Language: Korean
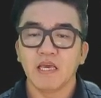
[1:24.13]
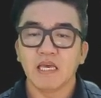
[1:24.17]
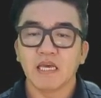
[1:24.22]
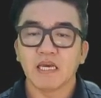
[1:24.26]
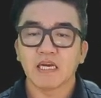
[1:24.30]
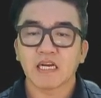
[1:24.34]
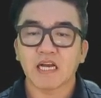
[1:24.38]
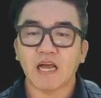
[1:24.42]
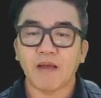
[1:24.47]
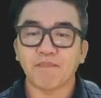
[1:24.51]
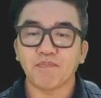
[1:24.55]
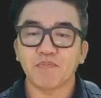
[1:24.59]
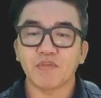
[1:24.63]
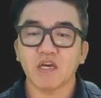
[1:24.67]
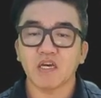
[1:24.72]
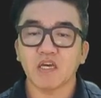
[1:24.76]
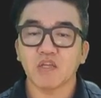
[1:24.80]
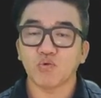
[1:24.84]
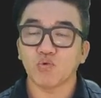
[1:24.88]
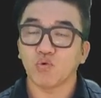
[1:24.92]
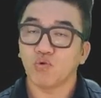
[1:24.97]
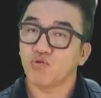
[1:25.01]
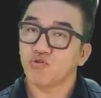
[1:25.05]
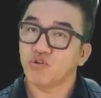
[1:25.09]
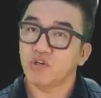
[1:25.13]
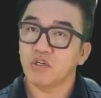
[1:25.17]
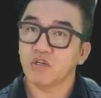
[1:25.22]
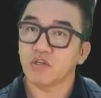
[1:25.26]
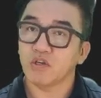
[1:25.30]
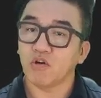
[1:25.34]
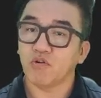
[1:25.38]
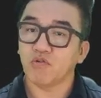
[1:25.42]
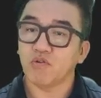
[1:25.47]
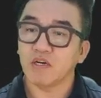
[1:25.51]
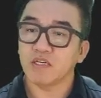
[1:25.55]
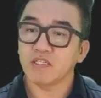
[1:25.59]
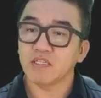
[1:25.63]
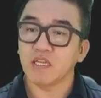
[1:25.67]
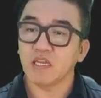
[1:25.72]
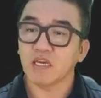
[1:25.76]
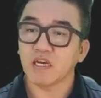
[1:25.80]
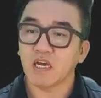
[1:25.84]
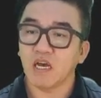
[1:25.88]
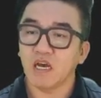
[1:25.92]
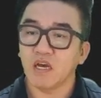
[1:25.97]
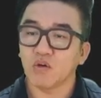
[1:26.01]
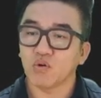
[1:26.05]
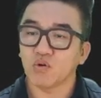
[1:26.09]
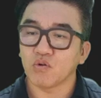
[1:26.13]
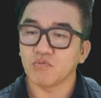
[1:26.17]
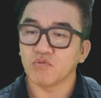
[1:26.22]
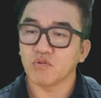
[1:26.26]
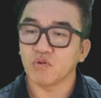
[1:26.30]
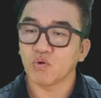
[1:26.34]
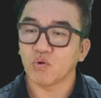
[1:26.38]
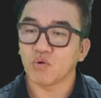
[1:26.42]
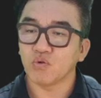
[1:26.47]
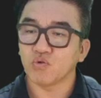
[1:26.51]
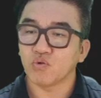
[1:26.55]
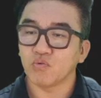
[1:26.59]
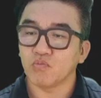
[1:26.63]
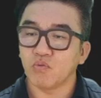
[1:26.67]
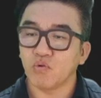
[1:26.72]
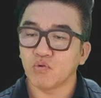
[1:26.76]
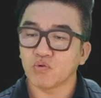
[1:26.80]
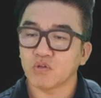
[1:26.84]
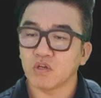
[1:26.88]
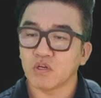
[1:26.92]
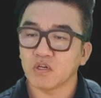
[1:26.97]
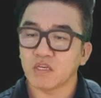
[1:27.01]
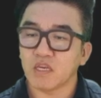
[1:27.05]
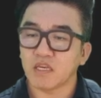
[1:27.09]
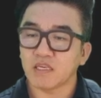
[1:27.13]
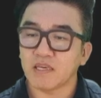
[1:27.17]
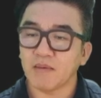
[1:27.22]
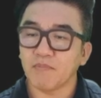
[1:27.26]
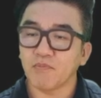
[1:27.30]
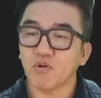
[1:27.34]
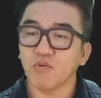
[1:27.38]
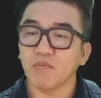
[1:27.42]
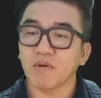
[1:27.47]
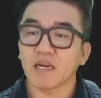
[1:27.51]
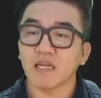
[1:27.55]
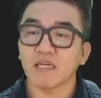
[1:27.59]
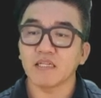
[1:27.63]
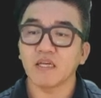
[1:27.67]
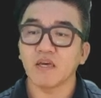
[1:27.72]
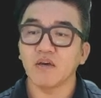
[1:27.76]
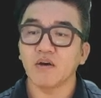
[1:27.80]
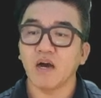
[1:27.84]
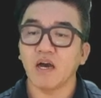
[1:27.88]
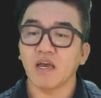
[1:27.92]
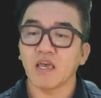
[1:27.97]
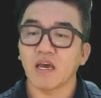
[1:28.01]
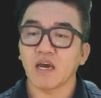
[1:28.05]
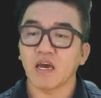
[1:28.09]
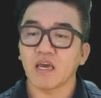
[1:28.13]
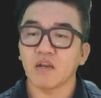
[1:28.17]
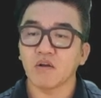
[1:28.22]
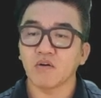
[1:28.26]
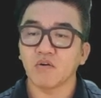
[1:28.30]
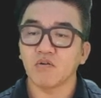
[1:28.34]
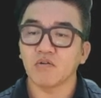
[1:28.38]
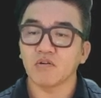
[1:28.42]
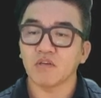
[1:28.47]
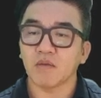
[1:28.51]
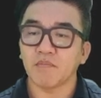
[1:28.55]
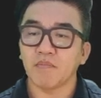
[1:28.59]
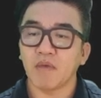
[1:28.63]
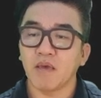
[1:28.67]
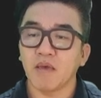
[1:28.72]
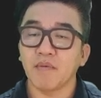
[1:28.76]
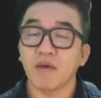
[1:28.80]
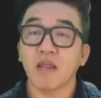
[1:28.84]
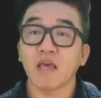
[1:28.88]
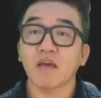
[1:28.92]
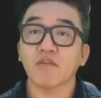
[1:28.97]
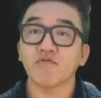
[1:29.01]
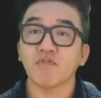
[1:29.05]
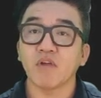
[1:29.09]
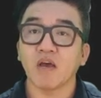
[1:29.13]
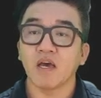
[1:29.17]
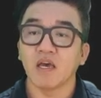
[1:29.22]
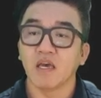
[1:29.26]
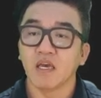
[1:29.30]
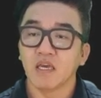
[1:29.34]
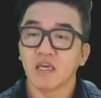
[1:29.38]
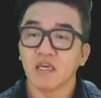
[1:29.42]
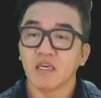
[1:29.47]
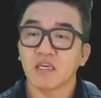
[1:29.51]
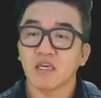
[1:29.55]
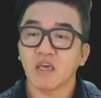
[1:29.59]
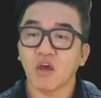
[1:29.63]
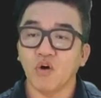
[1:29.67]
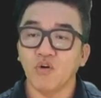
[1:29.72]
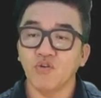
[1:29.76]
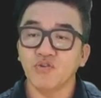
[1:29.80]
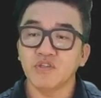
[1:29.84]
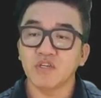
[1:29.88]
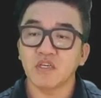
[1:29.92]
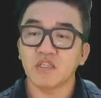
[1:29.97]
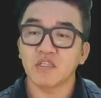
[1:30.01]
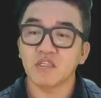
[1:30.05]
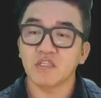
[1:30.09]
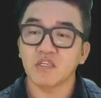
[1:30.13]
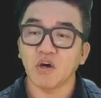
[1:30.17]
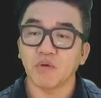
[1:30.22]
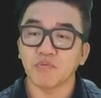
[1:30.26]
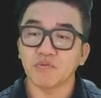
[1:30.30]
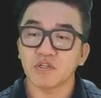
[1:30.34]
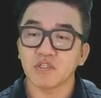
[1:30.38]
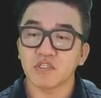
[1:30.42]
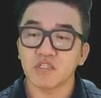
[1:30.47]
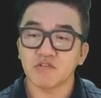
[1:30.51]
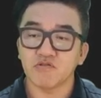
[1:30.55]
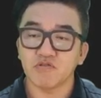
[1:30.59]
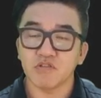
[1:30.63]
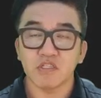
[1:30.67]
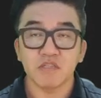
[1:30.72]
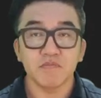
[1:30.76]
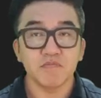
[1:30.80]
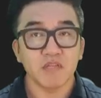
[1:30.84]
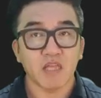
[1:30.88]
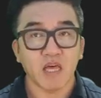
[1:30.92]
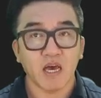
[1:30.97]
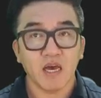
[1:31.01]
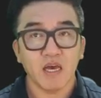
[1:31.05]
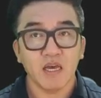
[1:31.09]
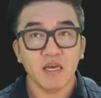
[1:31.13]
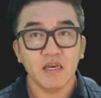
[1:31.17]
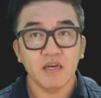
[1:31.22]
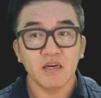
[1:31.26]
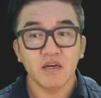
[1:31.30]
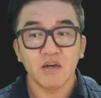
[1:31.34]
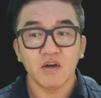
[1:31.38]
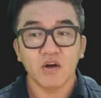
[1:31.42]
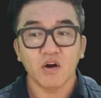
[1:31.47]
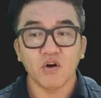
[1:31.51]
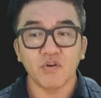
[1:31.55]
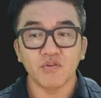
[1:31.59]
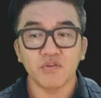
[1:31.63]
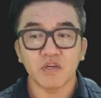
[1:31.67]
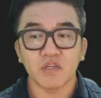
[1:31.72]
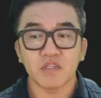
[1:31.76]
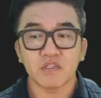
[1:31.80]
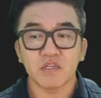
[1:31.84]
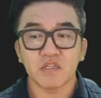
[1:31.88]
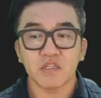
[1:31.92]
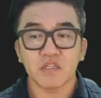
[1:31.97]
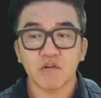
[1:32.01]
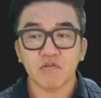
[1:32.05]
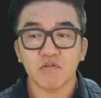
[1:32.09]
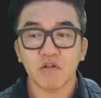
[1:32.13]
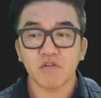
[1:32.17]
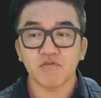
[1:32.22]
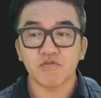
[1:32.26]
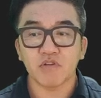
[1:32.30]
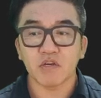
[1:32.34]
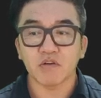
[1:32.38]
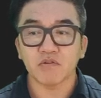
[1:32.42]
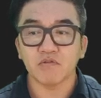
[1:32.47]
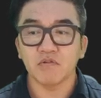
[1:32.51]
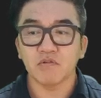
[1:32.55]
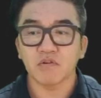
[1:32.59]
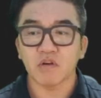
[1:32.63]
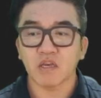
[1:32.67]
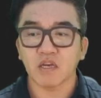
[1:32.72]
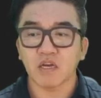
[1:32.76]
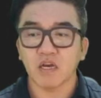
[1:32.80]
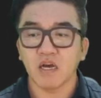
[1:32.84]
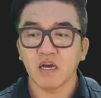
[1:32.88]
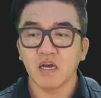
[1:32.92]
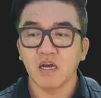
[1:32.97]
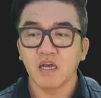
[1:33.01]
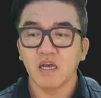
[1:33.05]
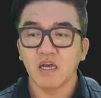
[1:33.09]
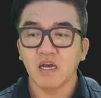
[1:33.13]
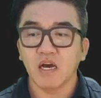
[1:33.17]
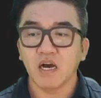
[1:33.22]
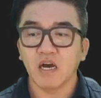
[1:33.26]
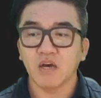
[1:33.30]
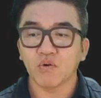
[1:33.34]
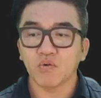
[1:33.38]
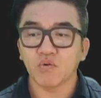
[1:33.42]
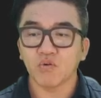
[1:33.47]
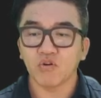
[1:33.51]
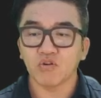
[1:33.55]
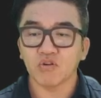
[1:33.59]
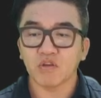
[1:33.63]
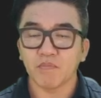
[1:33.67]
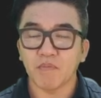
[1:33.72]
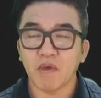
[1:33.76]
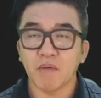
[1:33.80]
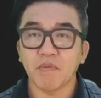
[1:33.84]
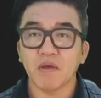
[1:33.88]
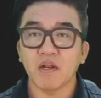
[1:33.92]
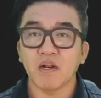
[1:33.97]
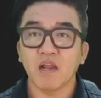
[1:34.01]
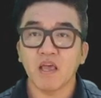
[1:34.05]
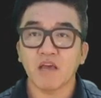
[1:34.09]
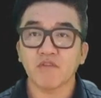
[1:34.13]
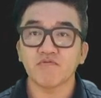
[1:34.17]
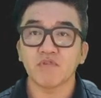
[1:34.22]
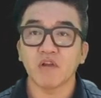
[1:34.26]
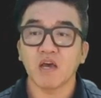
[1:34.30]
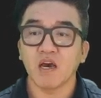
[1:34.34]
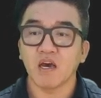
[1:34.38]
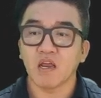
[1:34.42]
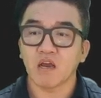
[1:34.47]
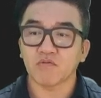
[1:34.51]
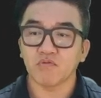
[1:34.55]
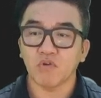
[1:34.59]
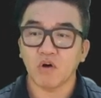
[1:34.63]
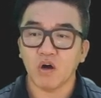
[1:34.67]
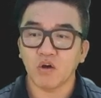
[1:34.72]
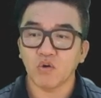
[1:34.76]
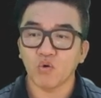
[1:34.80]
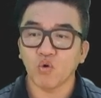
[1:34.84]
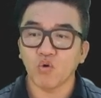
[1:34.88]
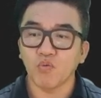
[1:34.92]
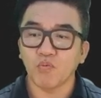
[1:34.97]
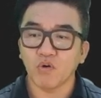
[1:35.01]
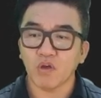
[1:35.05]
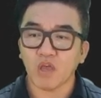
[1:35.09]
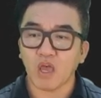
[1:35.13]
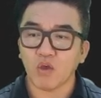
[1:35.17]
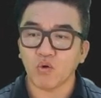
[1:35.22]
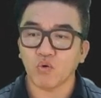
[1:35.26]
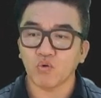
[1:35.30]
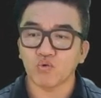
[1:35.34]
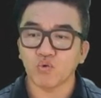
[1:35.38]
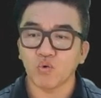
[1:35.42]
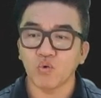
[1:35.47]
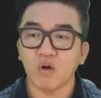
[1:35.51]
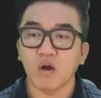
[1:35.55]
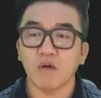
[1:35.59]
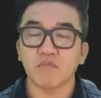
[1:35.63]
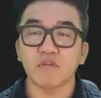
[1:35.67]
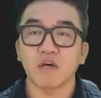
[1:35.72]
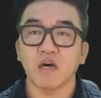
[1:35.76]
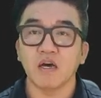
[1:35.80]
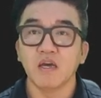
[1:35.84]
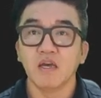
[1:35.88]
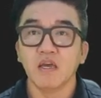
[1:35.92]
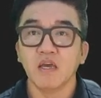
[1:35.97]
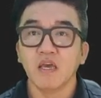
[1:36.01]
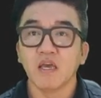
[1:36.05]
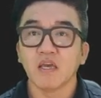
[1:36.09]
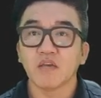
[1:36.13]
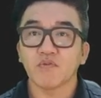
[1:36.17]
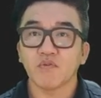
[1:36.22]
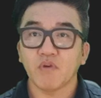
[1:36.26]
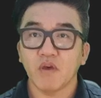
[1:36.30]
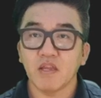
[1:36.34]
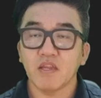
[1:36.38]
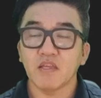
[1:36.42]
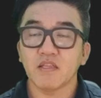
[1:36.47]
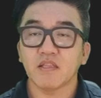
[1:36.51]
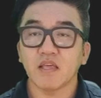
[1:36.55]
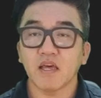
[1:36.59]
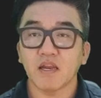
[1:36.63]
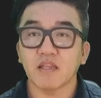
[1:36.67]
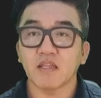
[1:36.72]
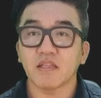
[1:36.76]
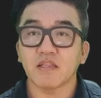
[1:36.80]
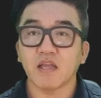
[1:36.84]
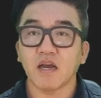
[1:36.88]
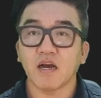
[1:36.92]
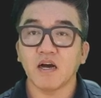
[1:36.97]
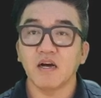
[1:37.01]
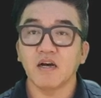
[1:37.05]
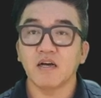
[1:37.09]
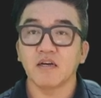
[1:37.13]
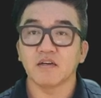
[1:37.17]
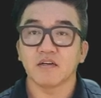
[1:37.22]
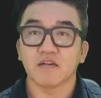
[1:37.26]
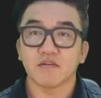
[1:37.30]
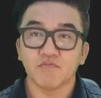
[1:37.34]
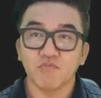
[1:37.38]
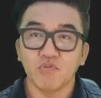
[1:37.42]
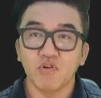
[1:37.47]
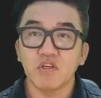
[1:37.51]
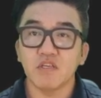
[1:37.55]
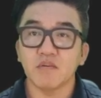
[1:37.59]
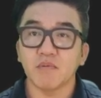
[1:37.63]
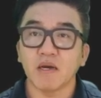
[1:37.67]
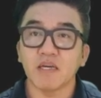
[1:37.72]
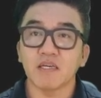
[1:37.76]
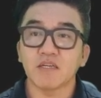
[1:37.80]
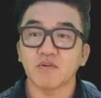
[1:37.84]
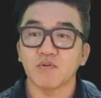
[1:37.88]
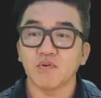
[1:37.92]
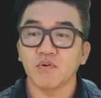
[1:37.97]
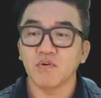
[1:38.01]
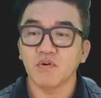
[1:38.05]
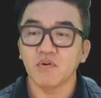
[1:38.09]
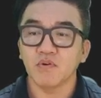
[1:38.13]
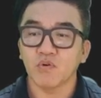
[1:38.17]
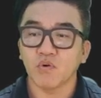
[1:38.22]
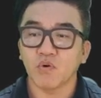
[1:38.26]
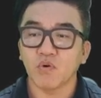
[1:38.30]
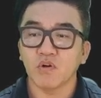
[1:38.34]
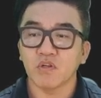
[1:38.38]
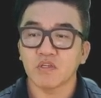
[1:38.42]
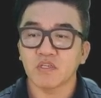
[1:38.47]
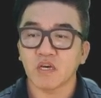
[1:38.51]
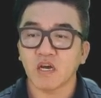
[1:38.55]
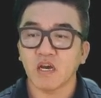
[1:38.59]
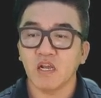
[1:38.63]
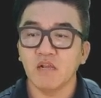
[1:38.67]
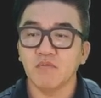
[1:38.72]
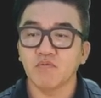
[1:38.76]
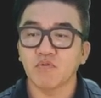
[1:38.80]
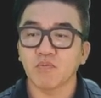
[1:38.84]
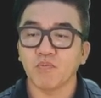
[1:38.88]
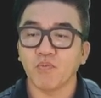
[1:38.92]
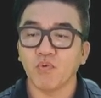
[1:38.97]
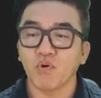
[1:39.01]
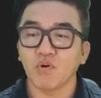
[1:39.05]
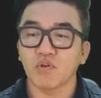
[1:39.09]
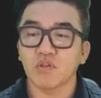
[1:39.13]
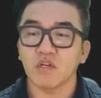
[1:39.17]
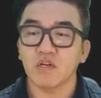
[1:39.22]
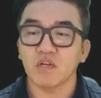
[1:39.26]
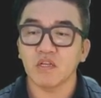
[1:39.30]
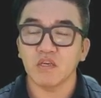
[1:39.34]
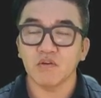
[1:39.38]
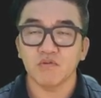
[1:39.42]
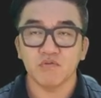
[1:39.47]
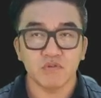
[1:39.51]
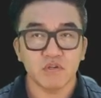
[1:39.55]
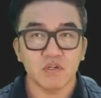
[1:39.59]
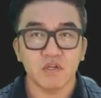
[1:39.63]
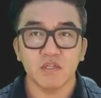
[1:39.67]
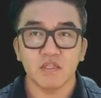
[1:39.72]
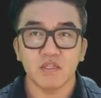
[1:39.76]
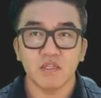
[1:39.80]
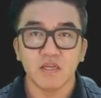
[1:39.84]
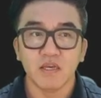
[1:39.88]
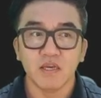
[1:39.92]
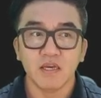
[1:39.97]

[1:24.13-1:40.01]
갑자기 또 쉬는 경우가 있으니까 여러분들 이런 종목들은 그냥 참고만 하세요. 아 얘가 이런 걸로 그냥 매매를 했구나. 이게 언제든지 없어질 수 있습니다. 언제든지 새로 살 수 있고 그러니까 아 이런 걸로 이제 매매를 했구나라고 아 요거 뭐야 요거 좋은가 보다 괜히 따라 샀다가 물리지 마시고 요걸 제가 일부러 보여드리는 이유는